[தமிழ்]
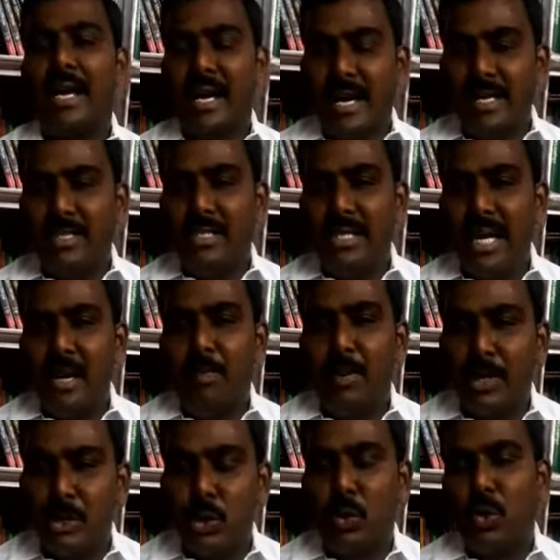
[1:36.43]
இறைச்சியை
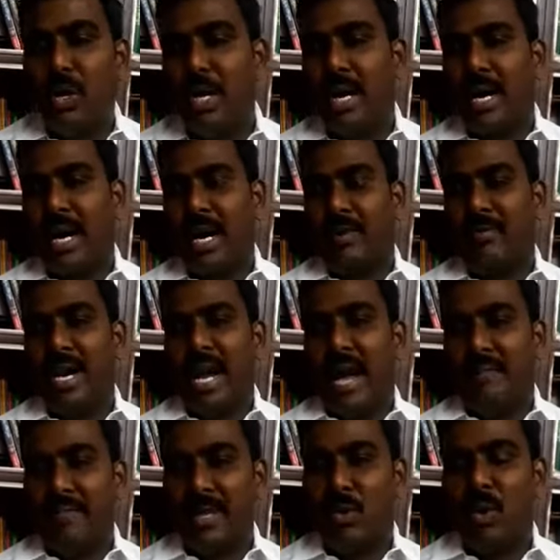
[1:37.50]
பெற்றுக்கொள்ளுகிற அளவில்
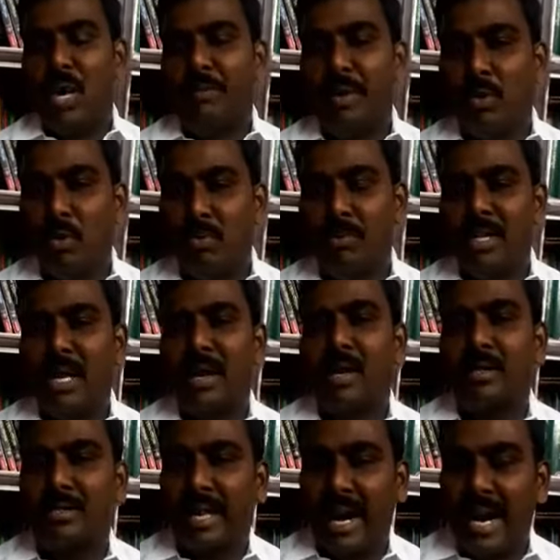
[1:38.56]
அந்த உணவை
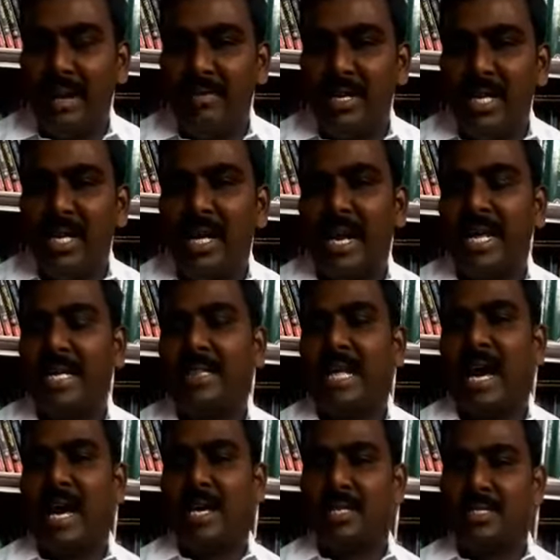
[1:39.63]
உண்பதற்கு தடை விதிக்கிற இந்த
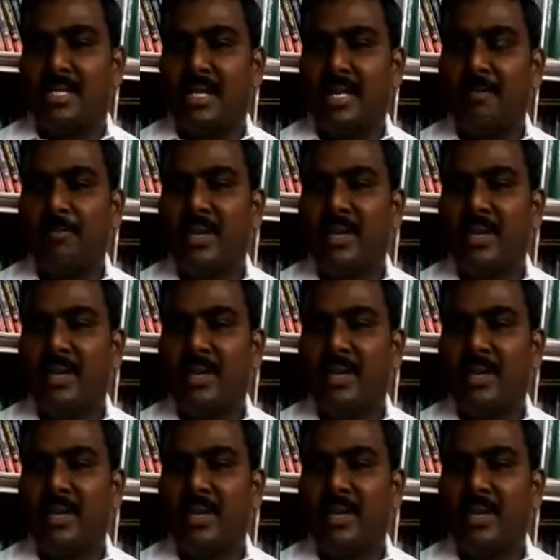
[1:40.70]
அரசு